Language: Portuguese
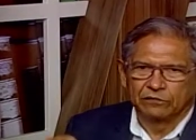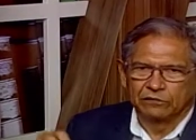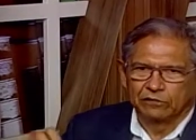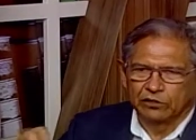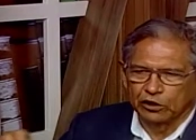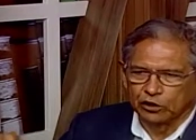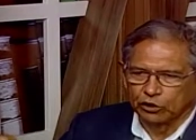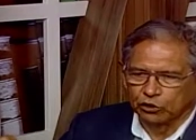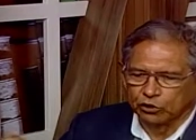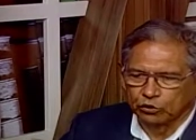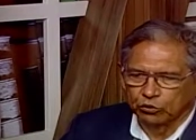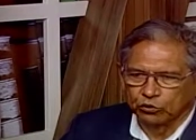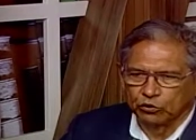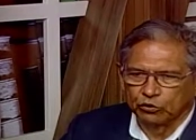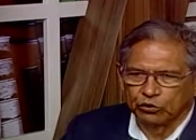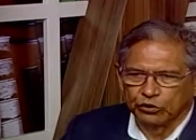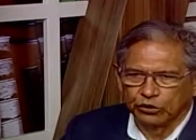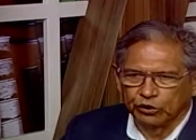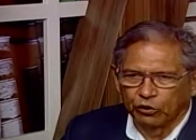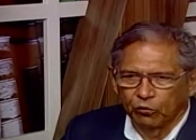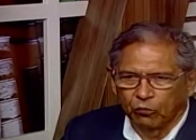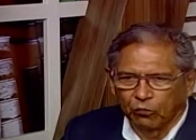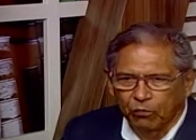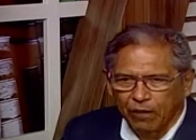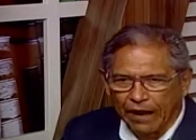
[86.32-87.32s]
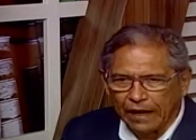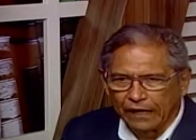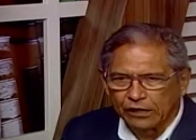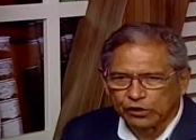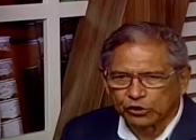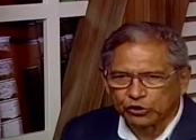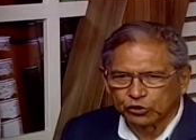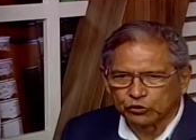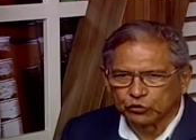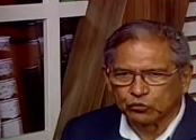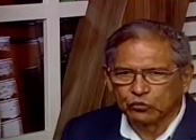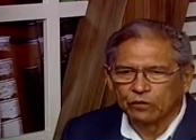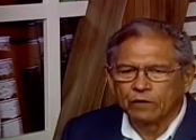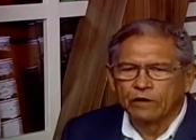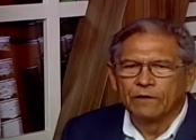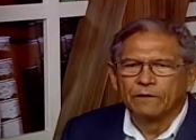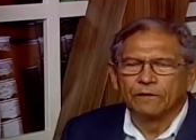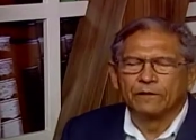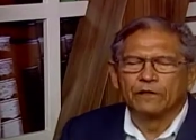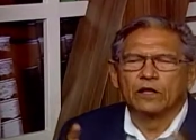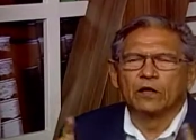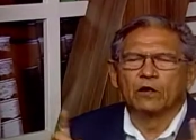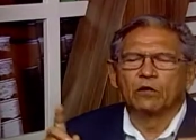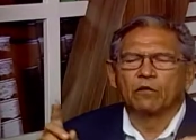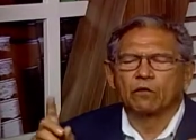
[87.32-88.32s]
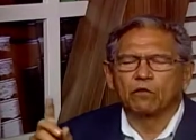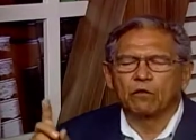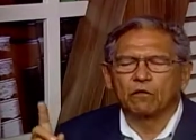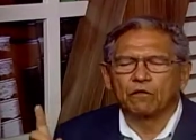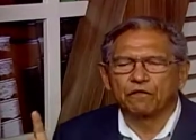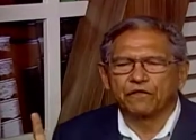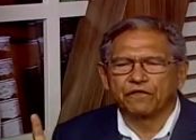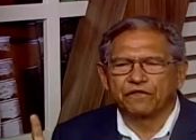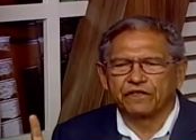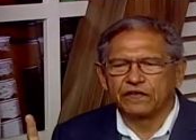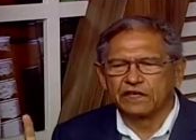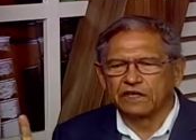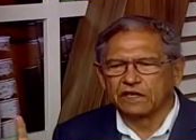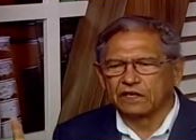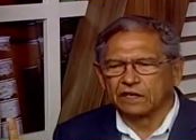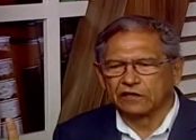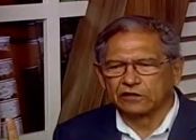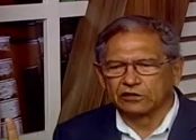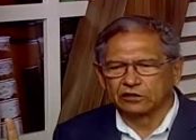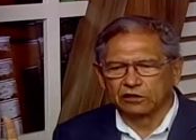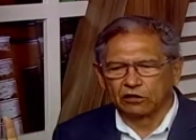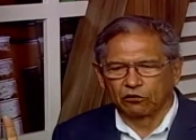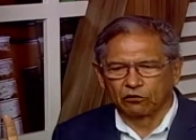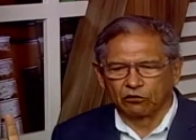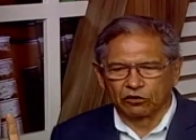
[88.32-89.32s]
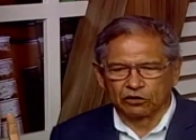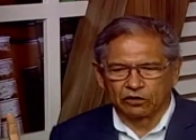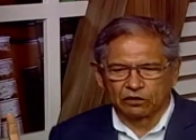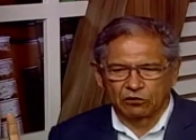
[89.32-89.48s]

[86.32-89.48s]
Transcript: testou, deu baixo, não confie nesse negócio.